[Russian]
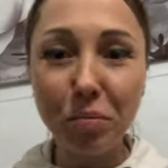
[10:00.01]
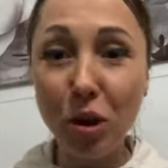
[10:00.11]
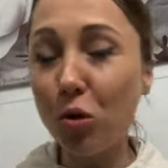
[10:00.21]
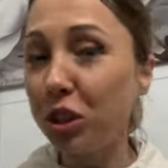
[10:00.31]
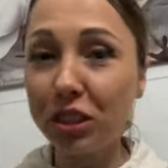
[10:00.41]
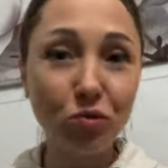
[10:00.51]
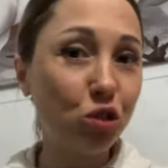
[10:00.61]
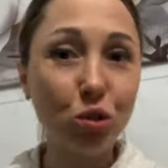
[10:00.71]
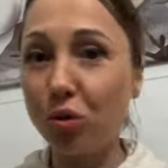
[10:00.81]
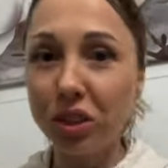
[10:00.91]
Мне хочется
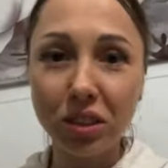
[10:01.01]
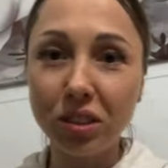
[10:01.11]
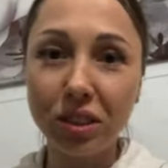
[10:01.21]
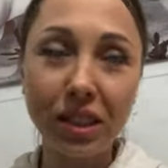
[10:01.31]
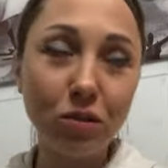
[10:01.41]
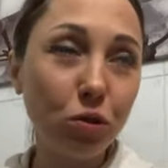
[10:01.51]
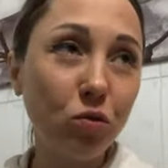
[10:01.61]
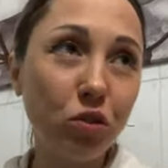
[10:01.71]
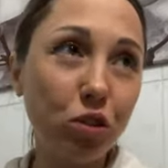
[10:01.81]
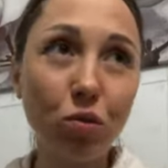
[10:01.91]
все рассказать,
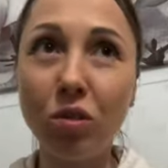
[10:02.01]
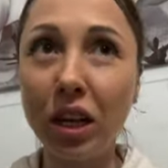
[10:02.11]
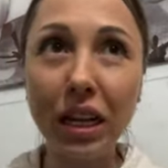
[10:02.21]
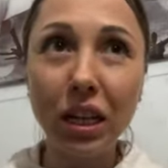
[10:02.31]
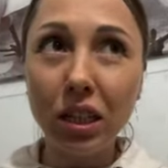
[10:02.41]
вот все.